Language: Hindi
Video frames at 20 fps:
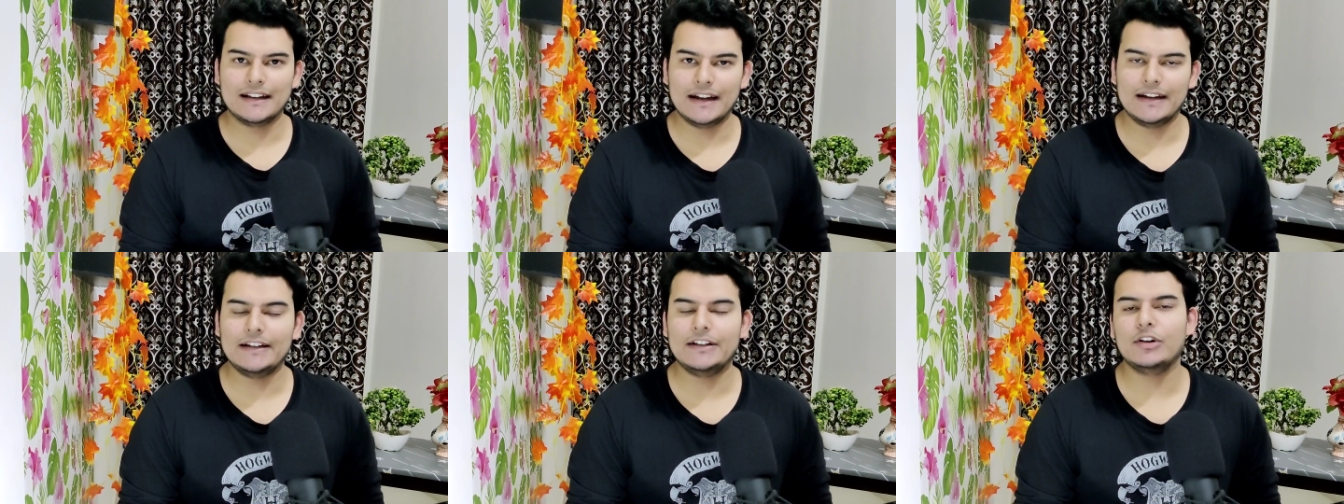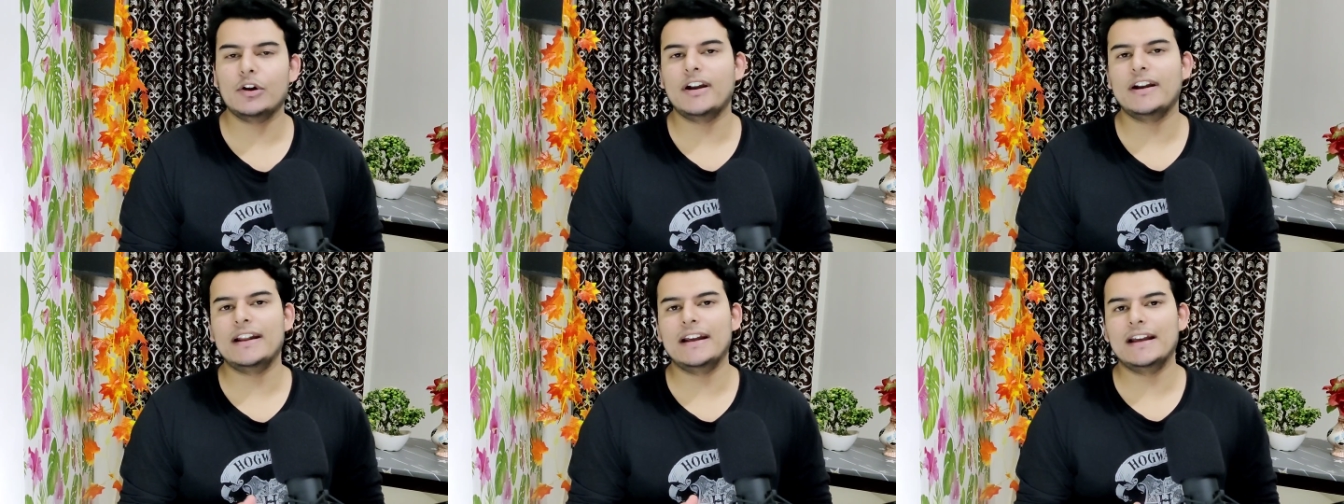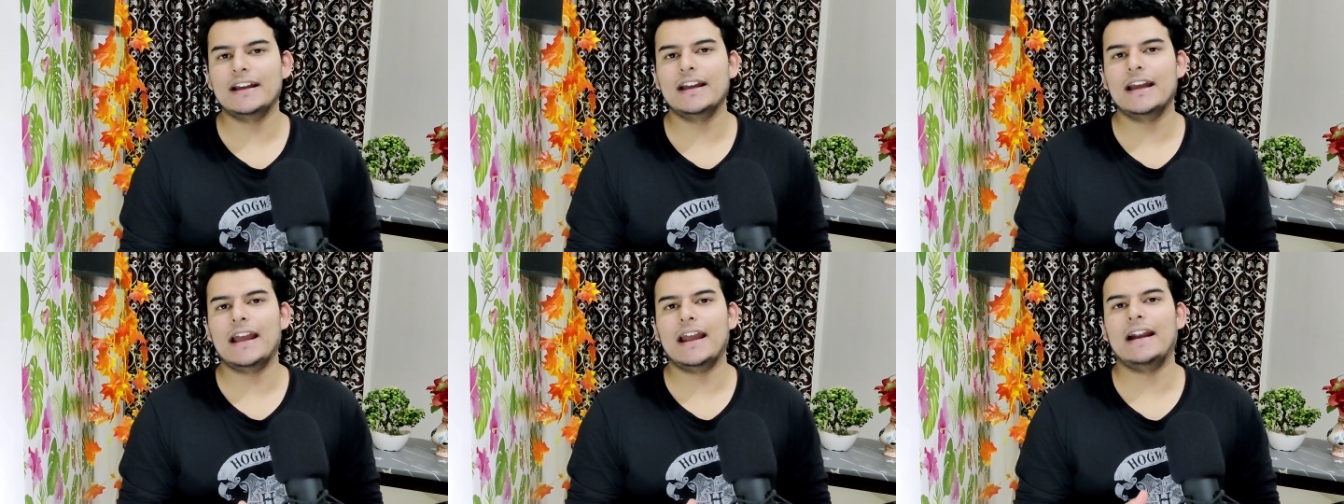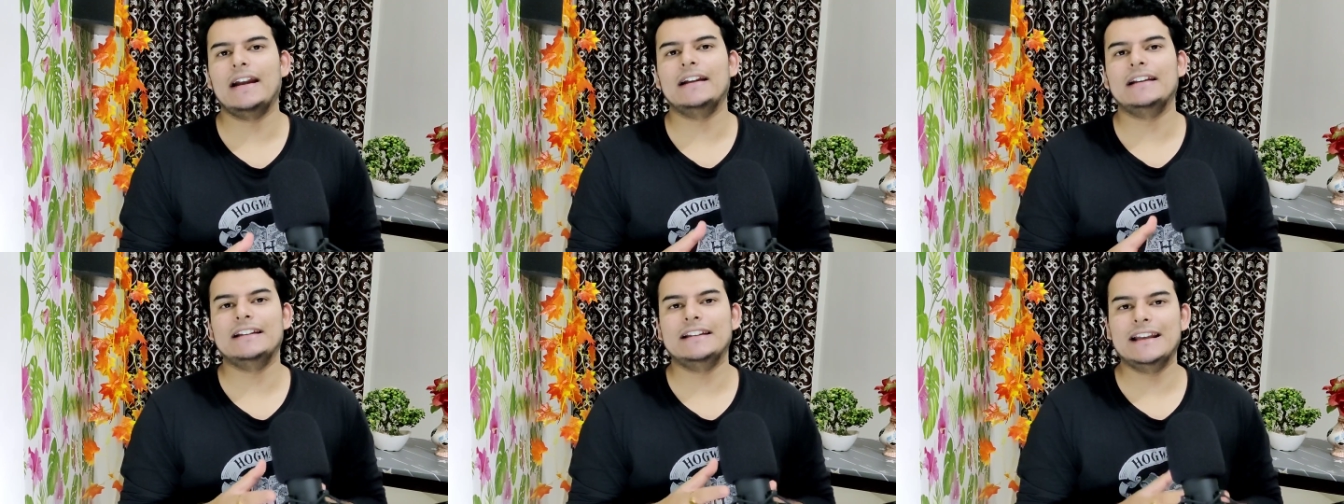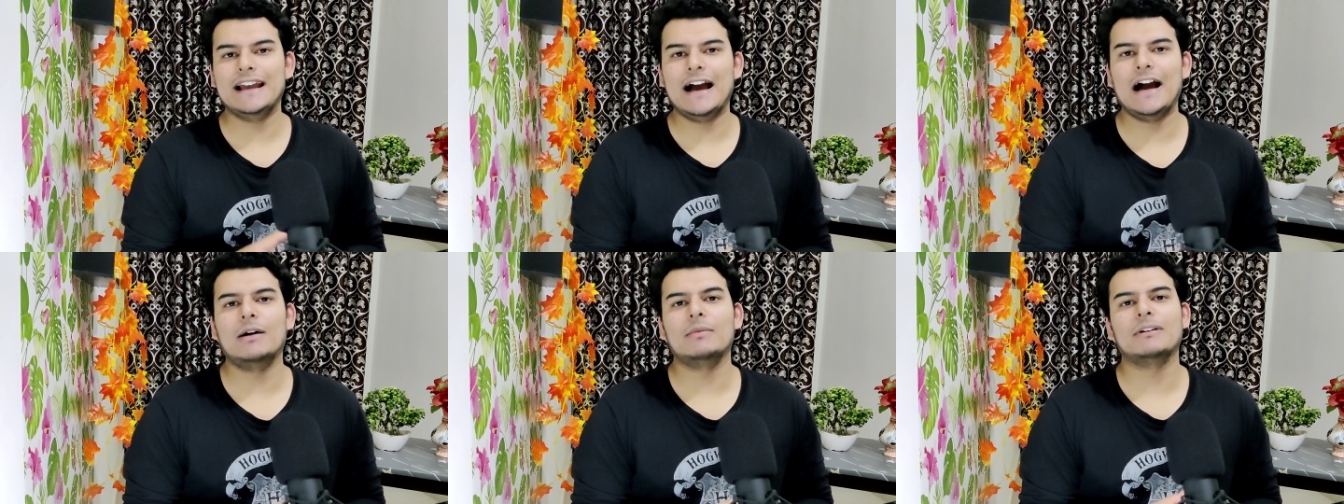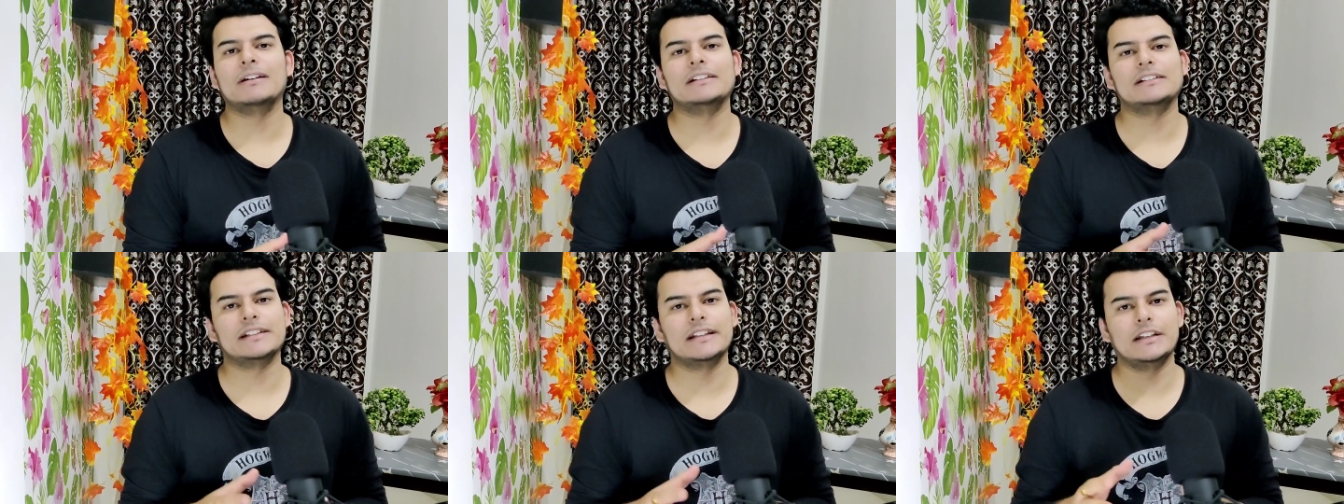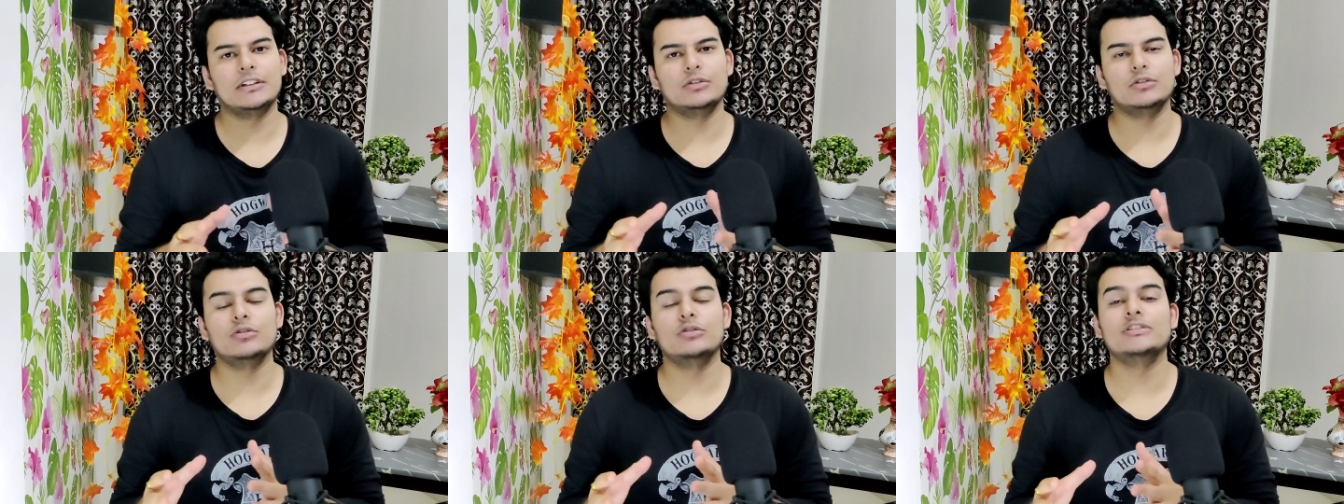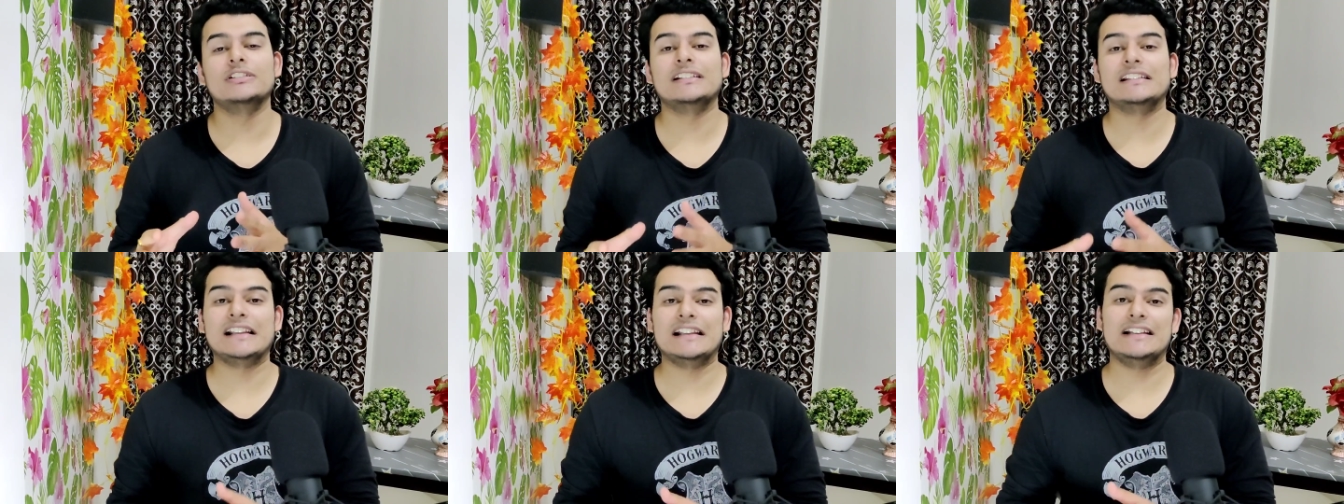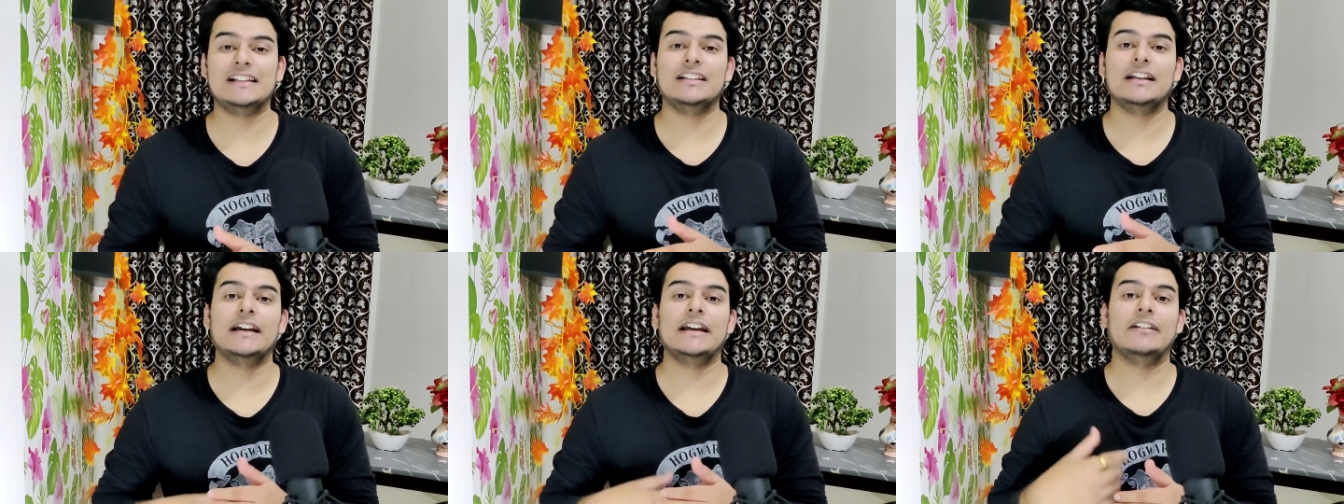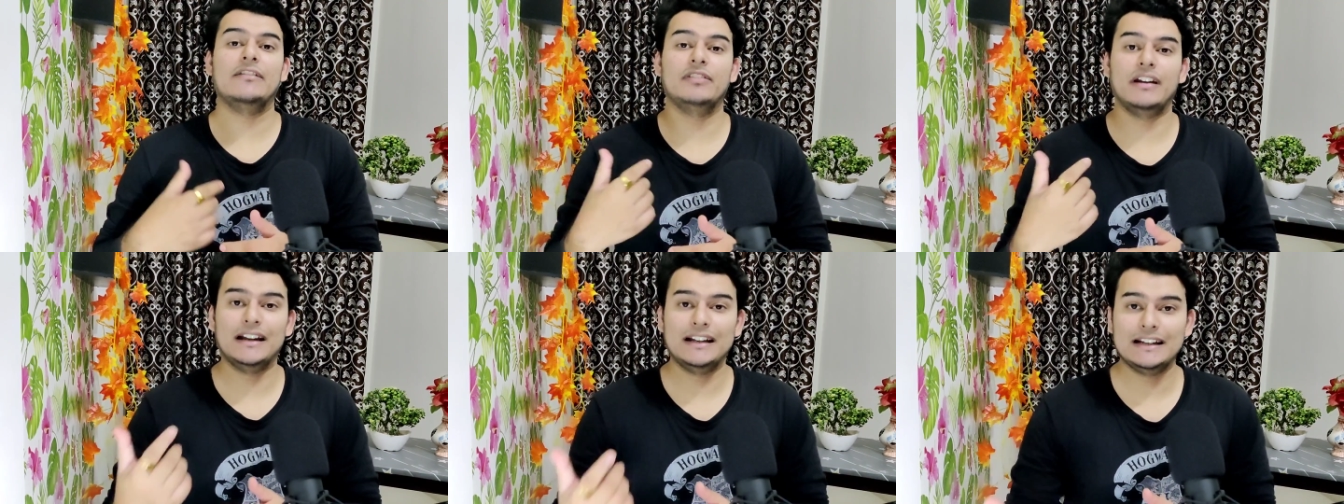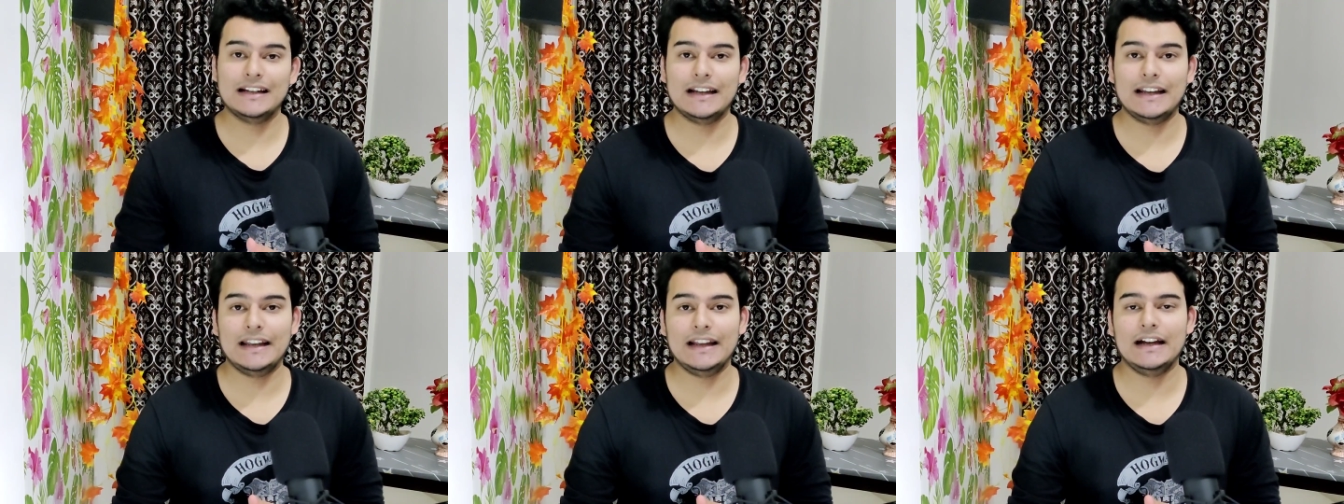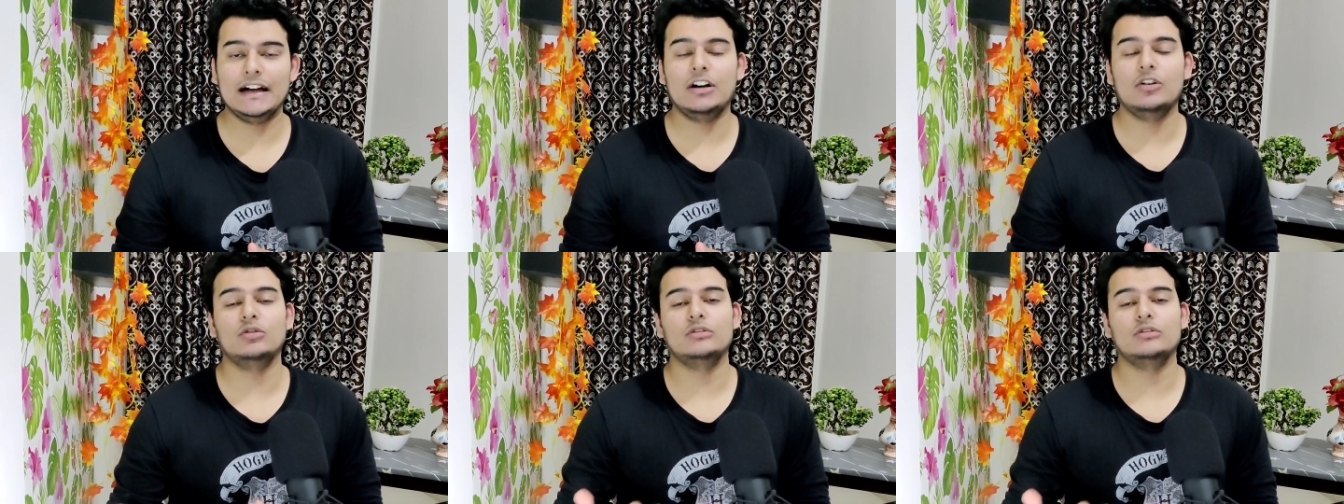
रेटिनॉइड है एंड ये आपकी स्किन को जितना ज़्यादा इफेक्ट करेगा